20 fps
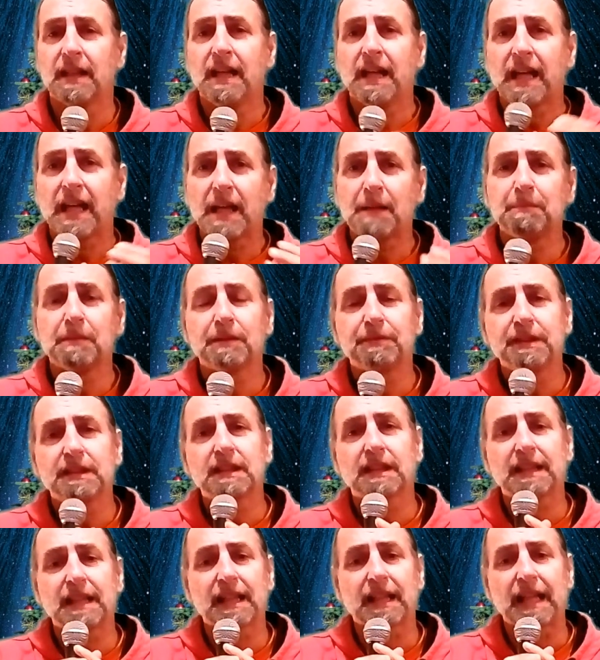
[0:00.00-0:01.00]
Immer wieder
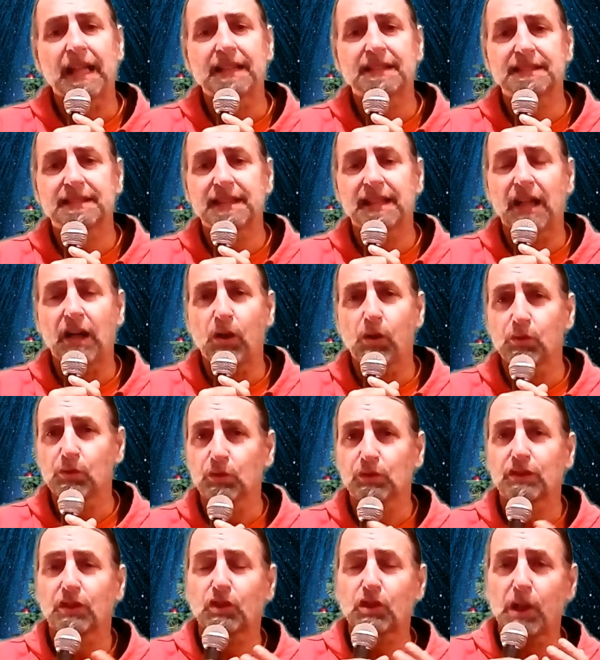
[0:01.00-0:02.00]
gereizte Augen und
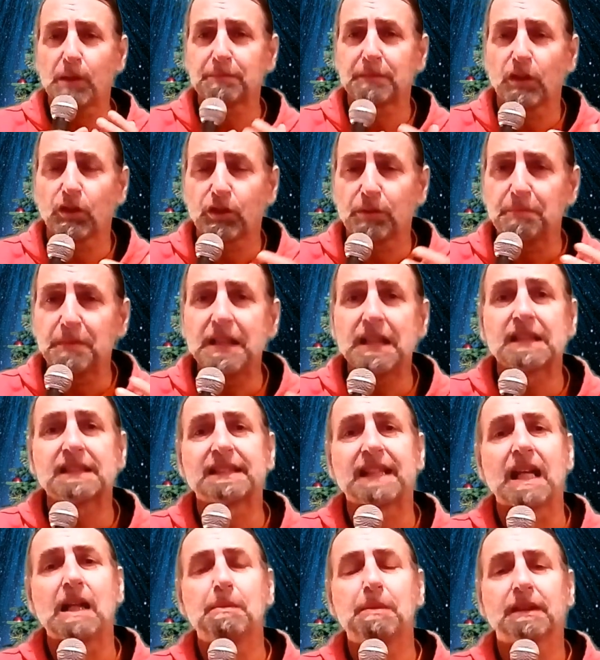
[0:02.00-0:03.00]
da kommt auch mir
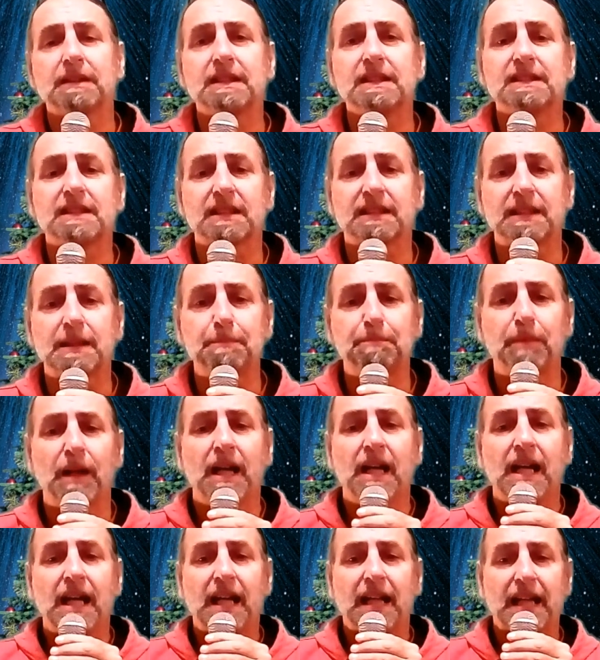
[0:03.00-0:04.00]
selber dieser Tipp
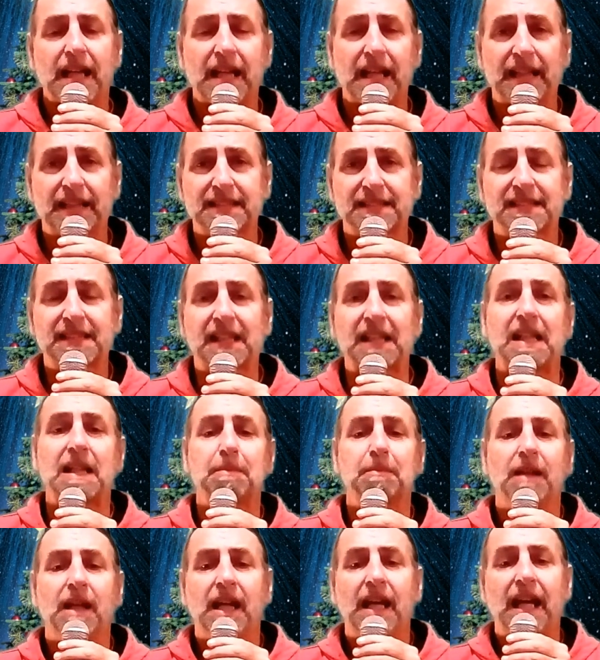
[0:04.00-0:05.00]
extrem
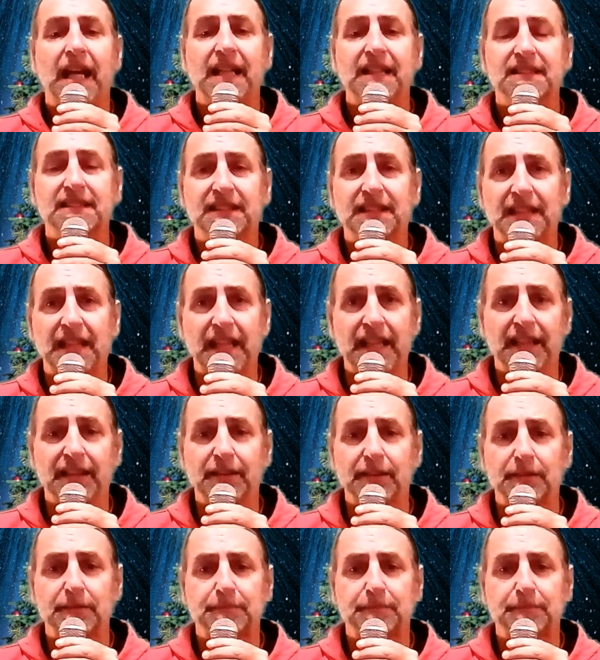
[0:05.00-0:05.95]
entgegen.